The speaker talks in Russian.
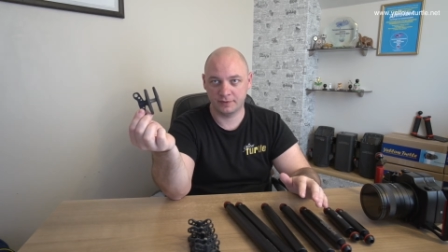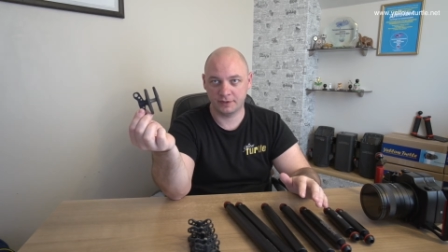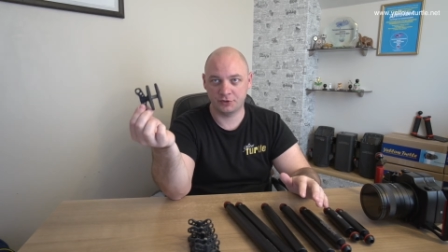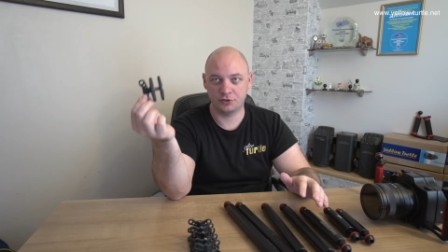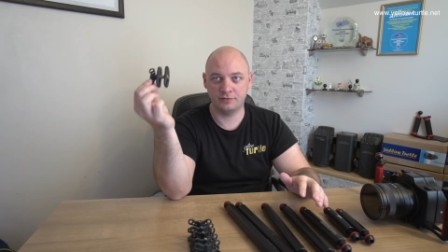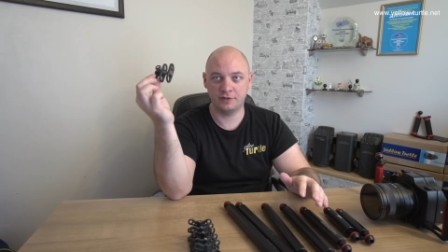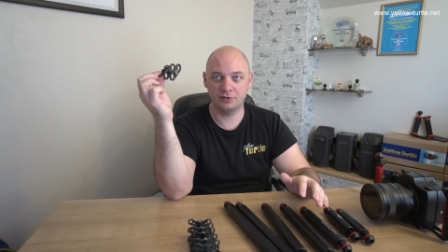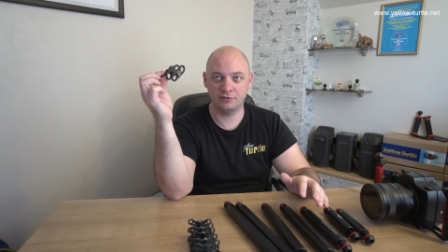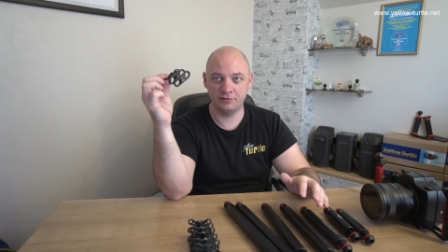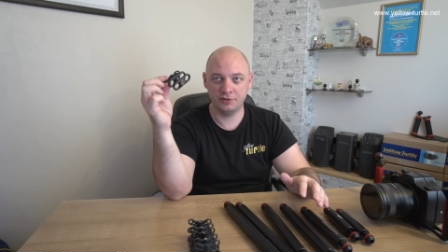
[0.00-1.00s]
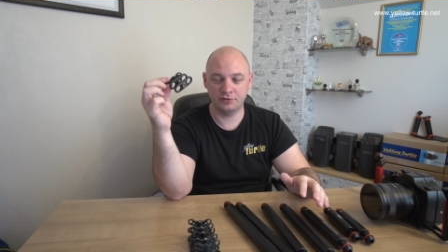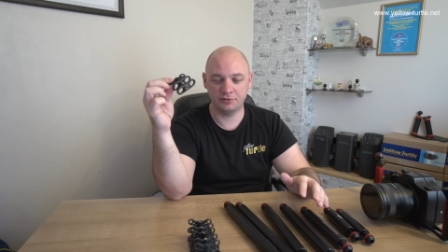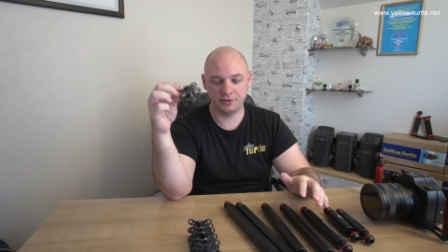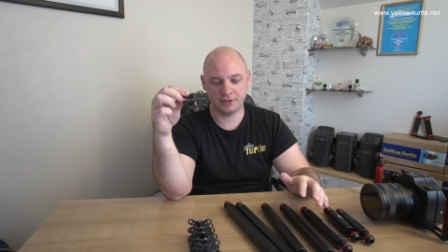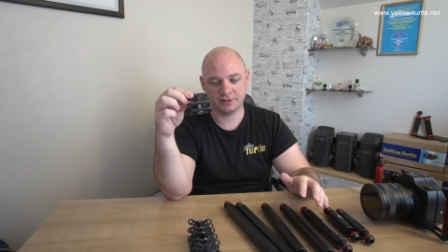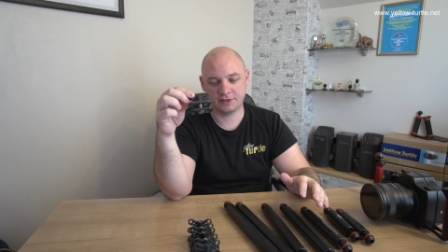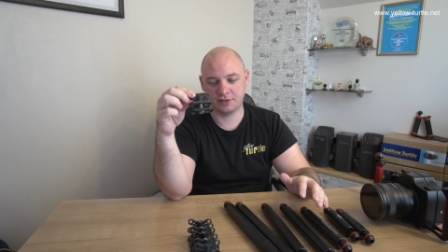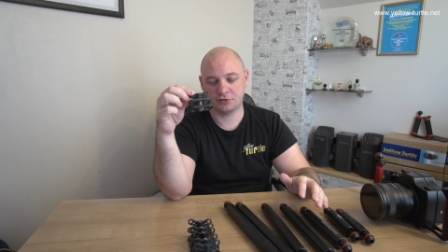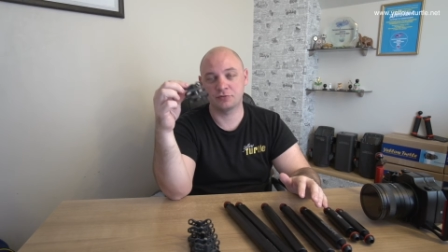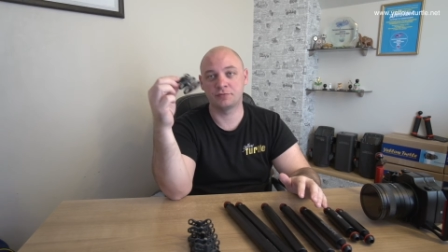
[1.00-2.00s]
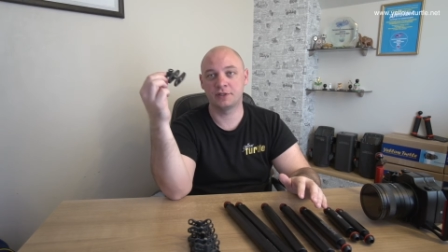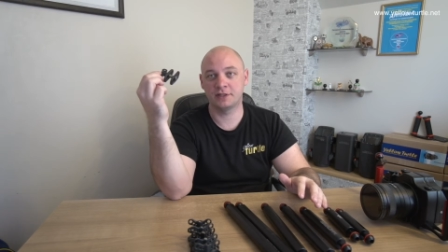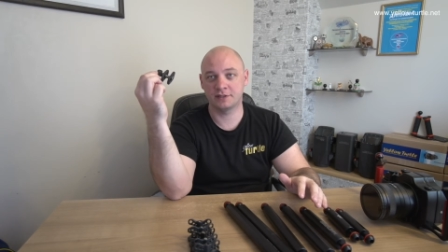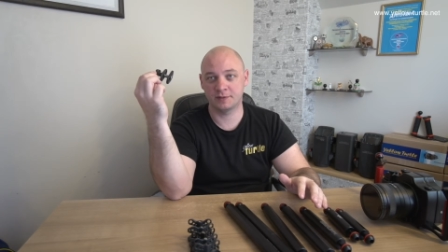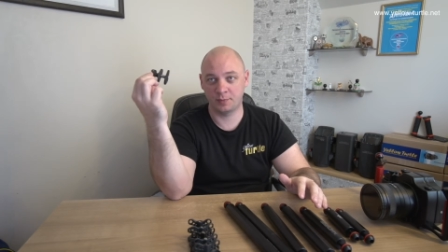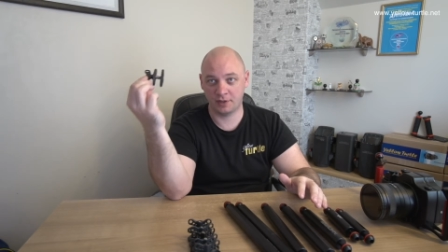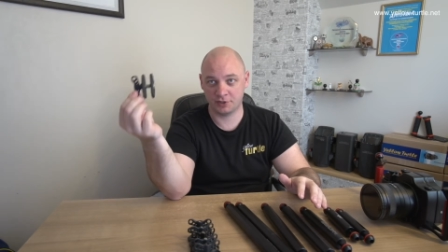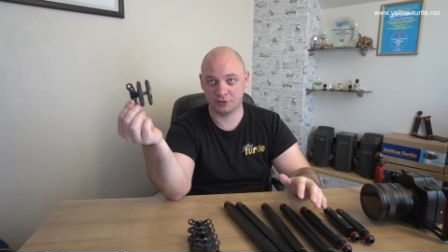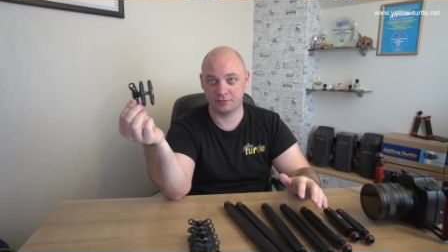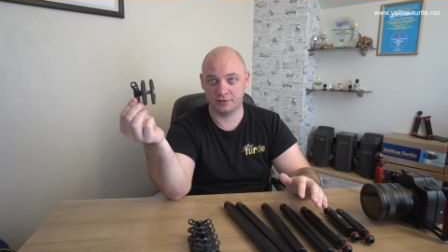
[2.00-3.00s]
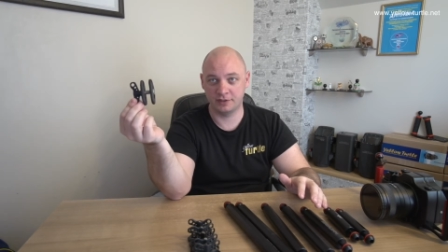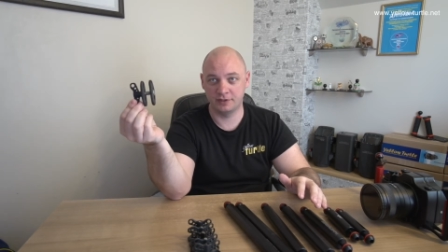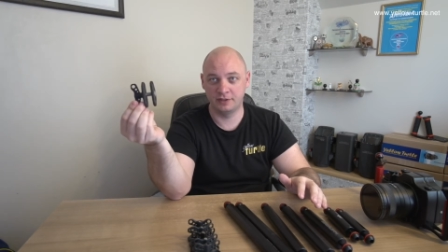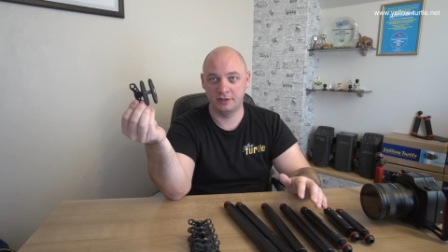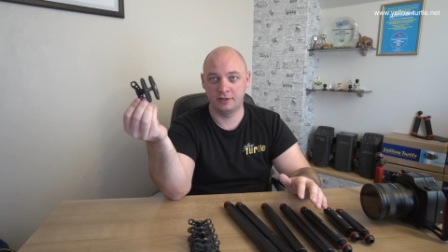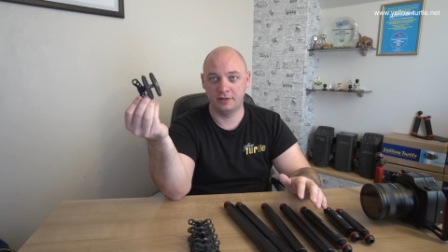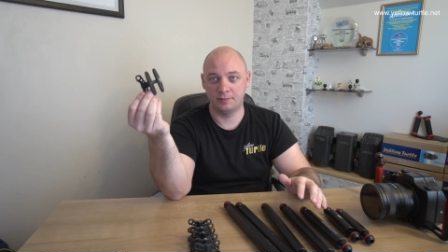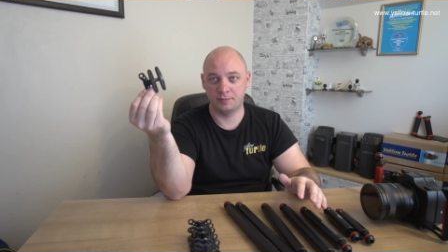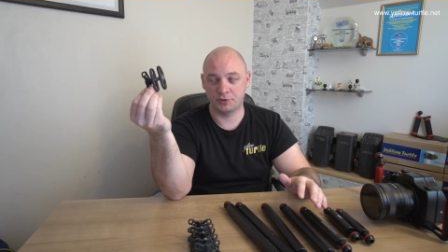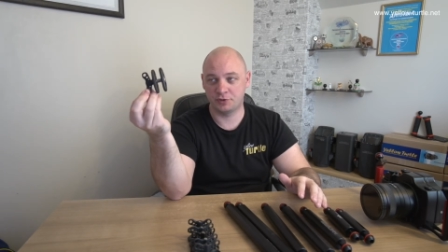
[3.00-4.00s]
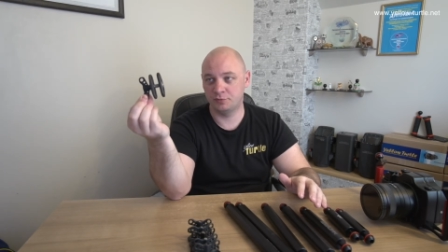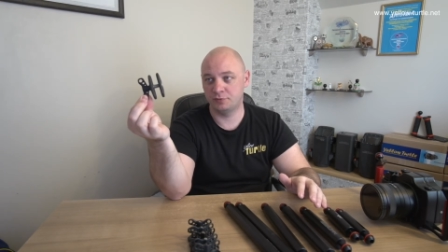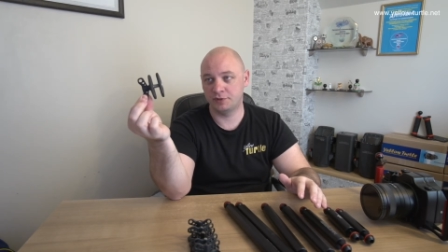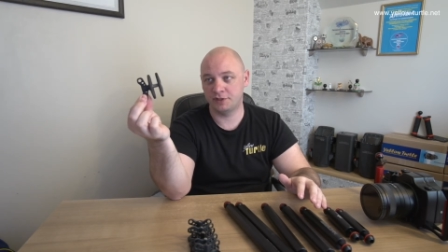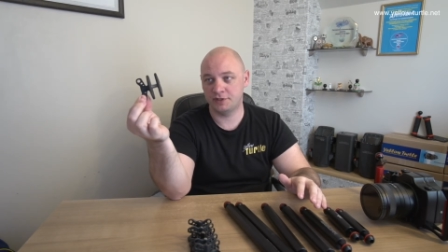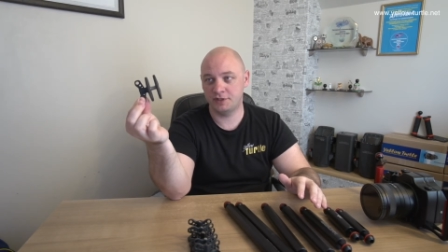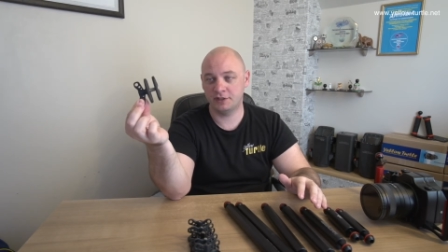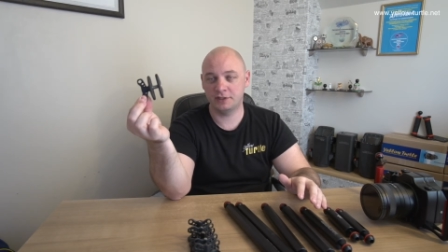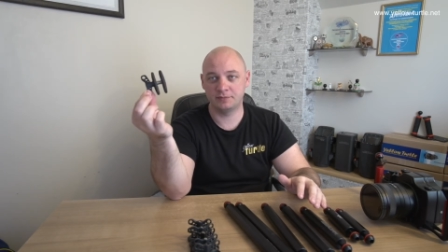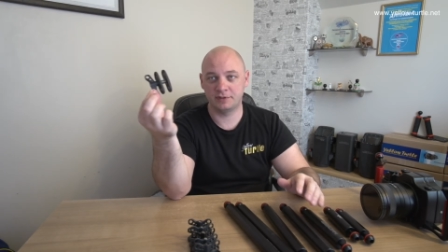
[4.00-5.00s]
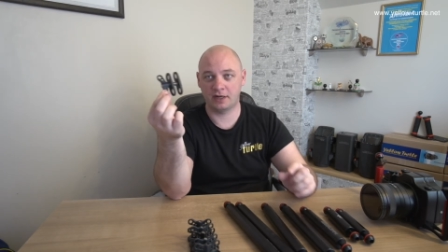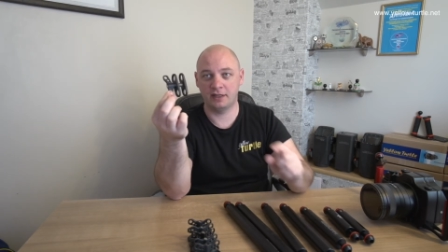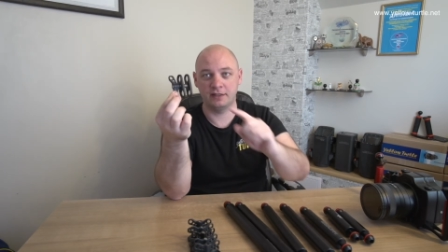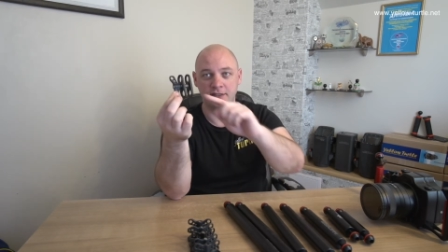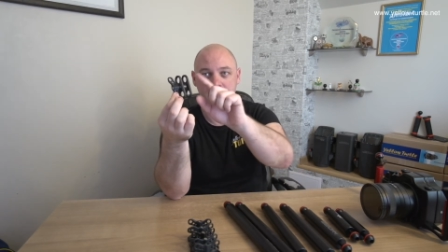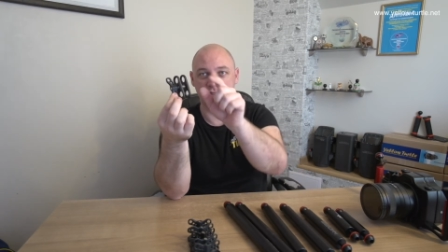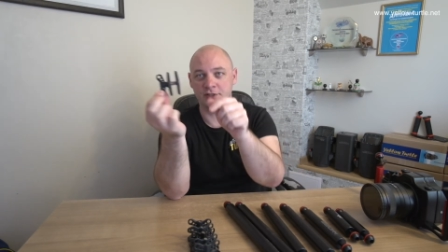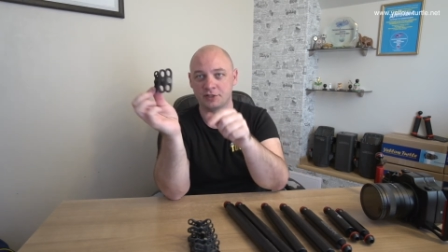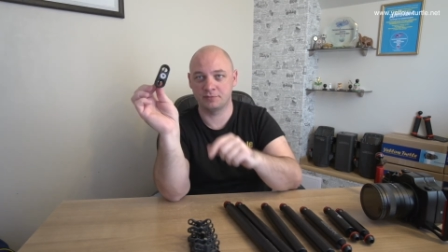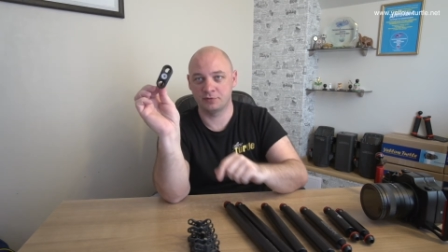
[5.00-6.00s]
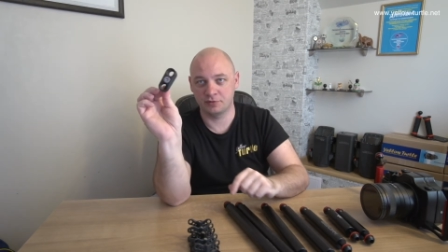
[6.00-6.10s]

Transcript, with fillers: Еще в одном видео я расскажу, меня спрашивали – почему мы не делаем тройные зажимы.